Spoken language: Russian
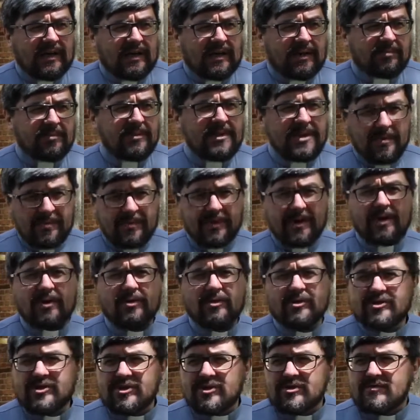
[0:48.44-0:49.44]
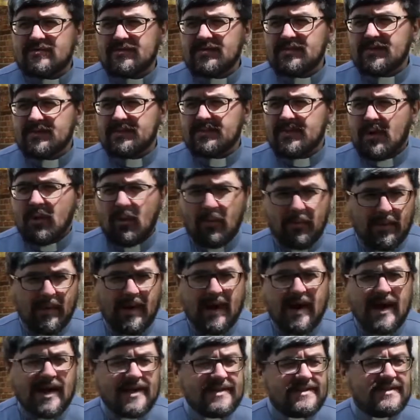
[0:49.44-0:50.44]
Мы не пророчествуем об
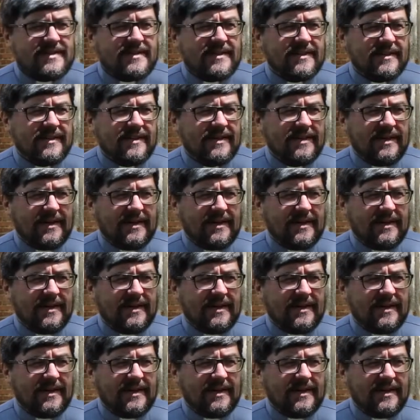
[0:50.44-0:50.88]
аде,